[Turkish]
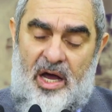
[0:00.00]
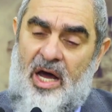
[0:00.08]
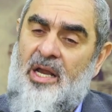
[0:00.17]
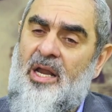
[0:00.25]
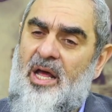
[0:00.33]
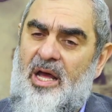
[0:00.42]

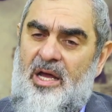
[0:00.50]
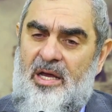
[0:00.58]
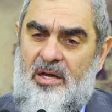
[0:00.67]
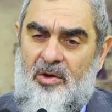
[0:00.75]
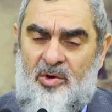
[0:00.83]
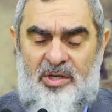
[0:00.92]
Allah
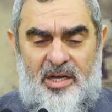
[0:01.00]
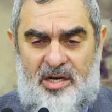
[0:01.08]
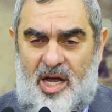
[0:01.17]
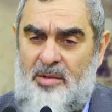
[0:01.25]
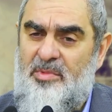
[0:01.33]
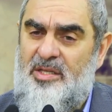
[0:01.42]
ona
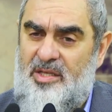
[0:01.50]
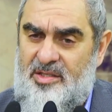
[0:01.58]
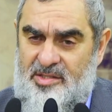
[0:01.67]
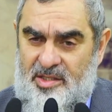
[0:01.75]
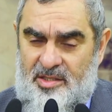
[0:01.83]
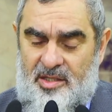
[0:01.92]
rahmet
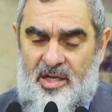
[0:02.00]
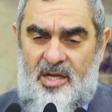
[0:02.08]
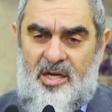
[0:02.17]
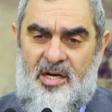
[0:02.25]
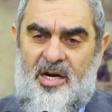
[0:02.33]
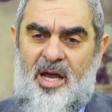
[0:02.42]
etsin.
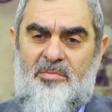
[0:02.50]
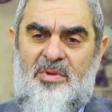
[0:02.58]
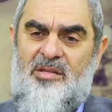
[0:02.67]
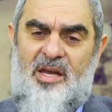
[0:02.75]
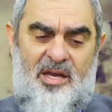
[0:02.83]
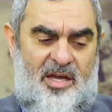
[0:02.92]

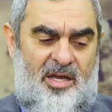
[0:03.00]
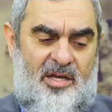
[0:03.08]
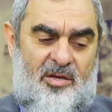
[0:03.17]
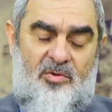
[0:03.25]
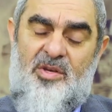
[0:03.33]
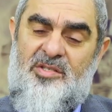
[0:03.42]
Rahmete
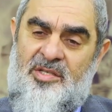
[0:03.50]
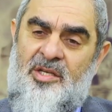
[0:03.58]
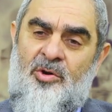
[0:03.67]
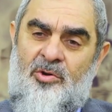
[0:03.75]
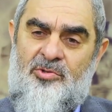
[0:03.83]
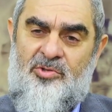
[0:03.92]

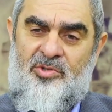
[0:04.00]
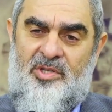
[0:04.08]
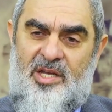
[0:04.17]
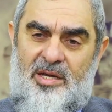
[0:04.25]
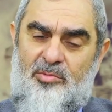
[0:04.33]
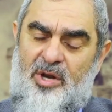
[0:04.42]
vesile olsun
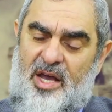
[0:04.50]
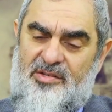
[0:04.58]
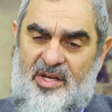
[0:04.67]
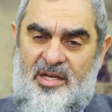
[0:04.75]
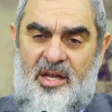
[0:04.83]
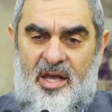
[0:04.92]
diye Ebul
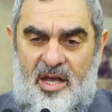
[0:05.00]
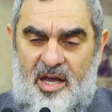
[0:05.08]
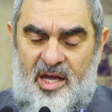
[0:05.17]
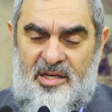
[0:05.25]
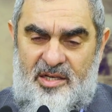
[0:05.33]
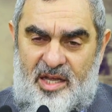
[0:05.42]
Hasan
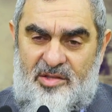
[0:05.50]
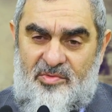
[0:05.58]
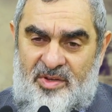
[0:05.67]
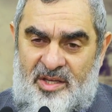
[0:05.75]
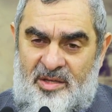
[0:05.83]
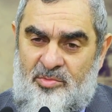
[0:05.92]

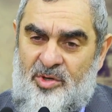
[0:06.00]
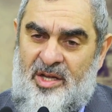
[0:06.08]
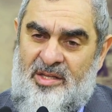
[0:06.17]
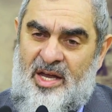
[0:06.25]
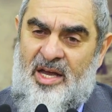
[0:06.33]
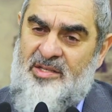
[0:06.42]
Ennedvi'yi
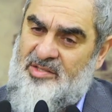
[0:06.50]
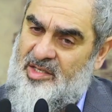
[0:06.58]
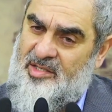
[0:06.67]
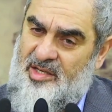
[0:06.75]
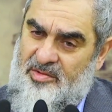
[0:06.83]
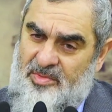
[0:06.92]
burada
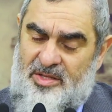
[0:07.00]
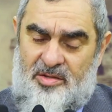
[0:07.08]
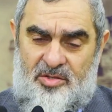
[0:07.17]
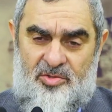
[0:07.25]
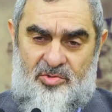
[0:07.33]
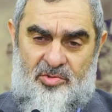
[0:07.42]
zikretmek
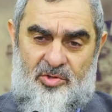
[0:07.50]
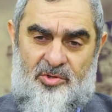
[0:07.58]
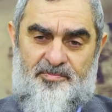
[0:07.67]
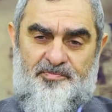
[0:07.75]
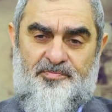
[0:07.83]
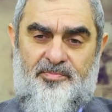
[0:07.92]

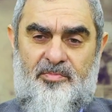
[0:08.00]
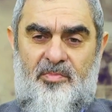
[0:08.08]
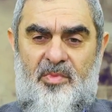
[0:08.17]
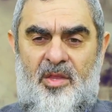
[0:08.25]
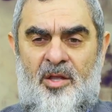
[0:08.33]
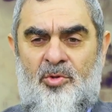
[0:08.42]
istiyorum.
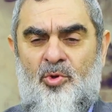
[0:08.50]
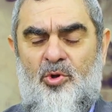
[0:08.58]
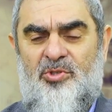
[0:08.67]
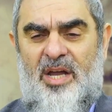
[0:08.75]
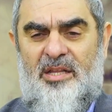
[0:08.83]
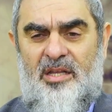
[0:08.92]

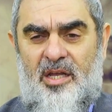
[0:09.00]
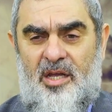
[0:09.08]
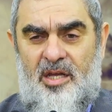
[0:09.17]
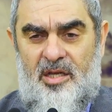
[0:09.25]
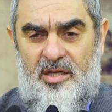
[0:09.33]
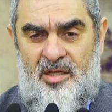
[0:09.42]
97
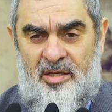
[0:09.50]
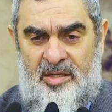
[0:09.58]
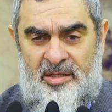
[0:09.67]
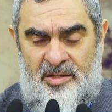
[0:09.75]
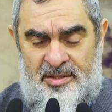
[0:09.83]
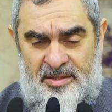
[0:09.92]

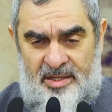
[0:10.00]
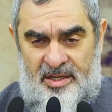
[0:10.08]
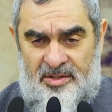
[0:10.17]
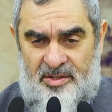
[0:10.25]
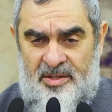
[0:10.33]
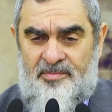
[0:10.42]

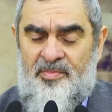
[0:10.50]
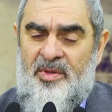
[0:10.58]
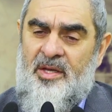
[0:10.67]
yılındaydı.